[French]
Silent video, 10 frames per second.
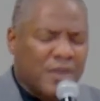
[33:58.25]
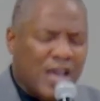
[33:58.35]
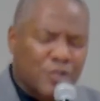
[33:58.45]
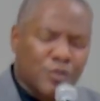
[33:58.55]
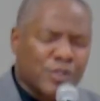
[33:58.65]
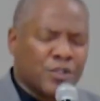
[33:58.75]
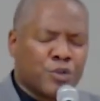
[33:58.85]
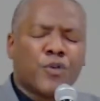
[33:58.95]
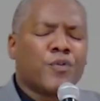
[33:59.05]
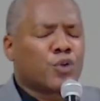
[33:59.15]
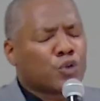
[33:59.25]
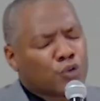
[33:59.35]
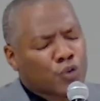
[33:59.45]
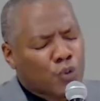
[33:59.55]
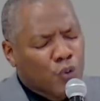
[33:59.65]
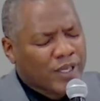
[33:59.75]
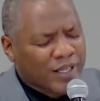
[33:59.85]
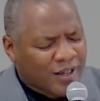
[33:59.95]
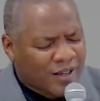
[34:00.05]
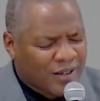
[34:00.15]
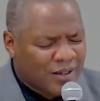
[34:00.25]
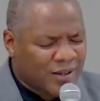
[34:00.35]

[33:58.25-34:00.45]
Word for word: à ton aide, Dieu veut te secourir.